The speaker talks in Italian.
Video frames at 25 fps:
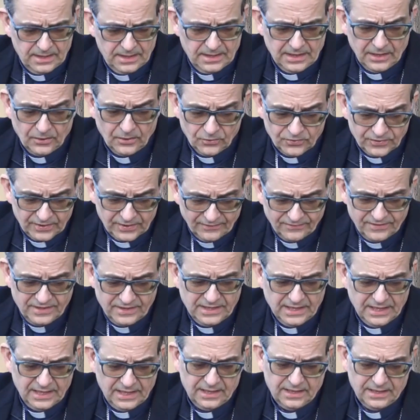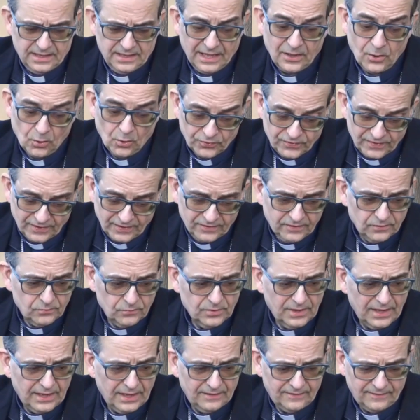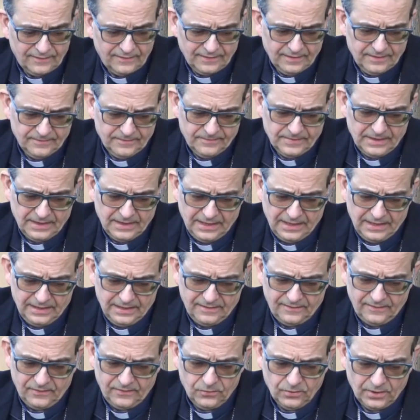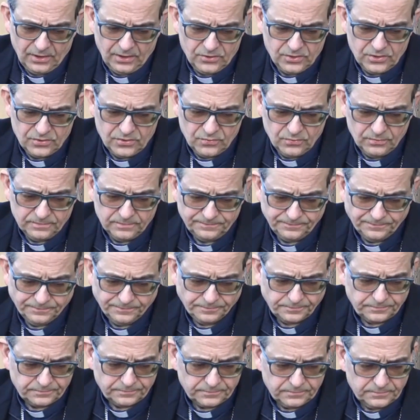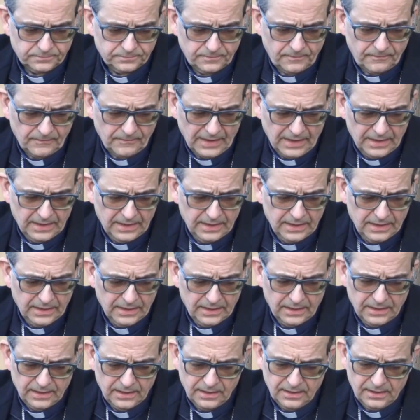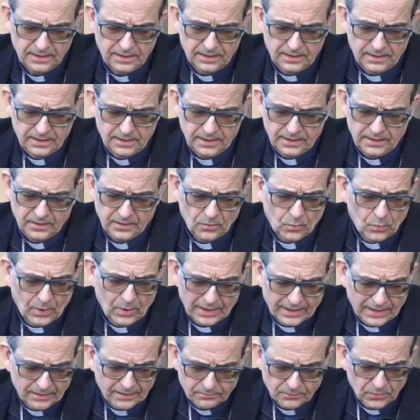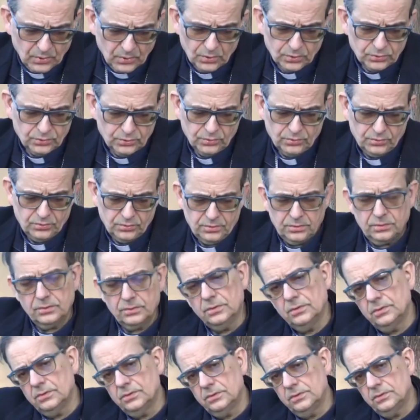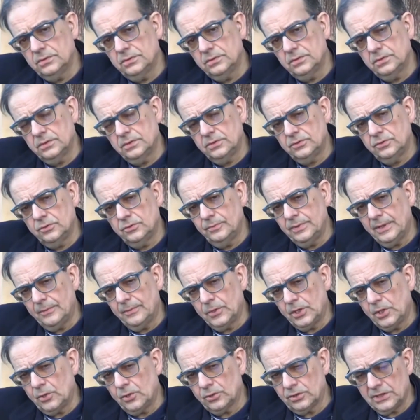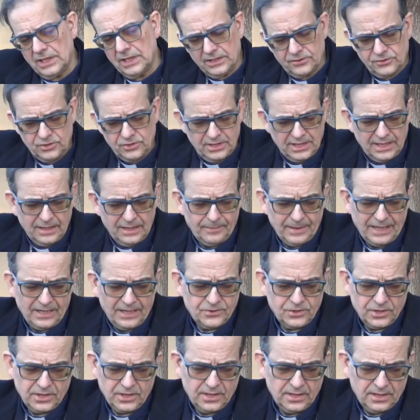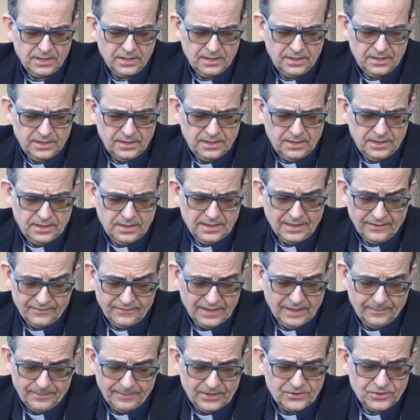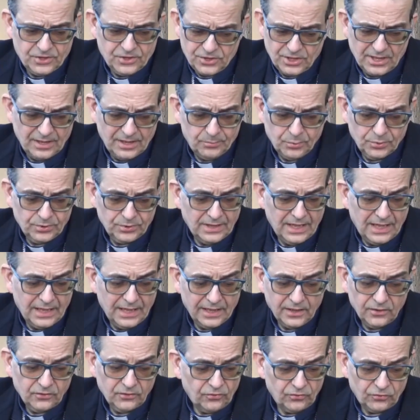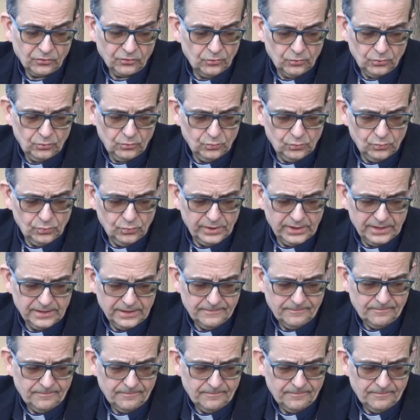la nostra via, la nostra sicurezza è il Signore Gesù. E in qualche modo eh, dobbiamo ricordarci che la pace, la vera pace ce la può dare solo Lui,